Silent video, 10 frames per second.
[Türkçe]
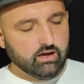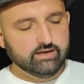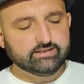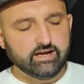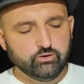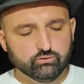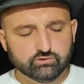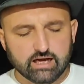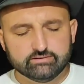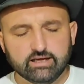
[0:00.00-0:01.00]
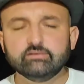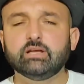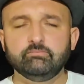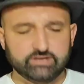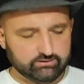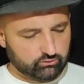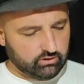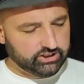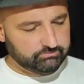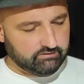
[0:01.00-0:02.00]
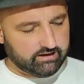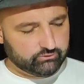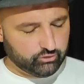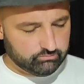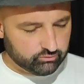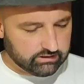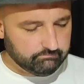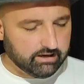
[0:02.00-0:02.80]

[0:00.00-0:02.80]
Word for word: Esenyurt zaten tam get dolaşma var diyor burada.